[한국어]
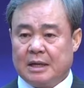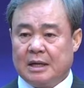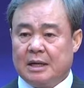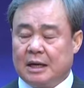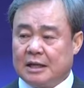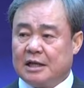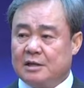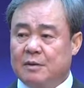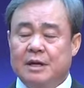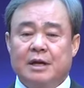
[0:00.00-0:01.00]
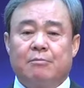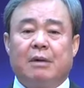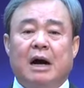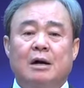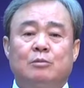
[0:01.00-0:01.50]
하나님이
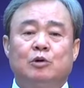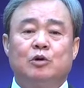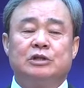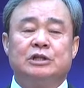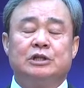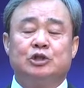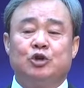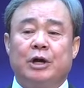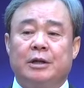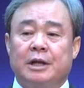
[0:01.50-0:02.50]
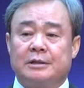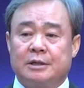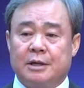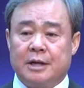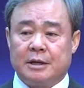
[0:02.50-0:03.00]
마음으로 지은 죄에 대해서
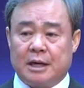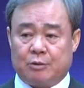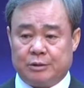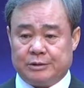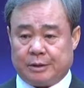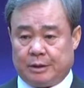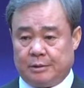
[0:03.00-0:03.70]
얘기하고 있어요.